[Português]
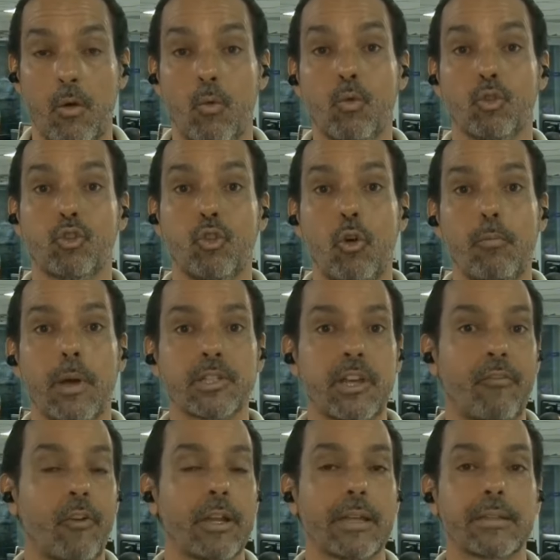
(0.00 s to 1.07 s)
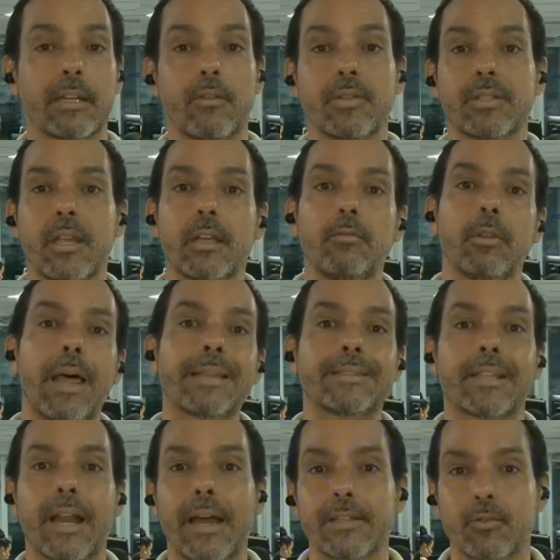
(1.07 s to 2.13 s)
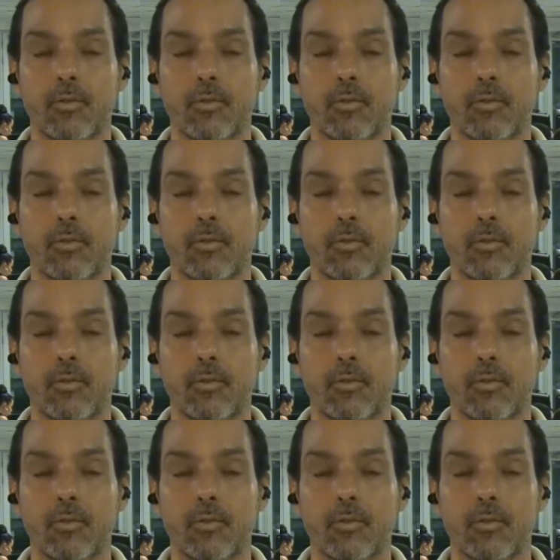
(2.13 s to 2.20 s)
o Juba já foi lateral esquerdo lá atrás,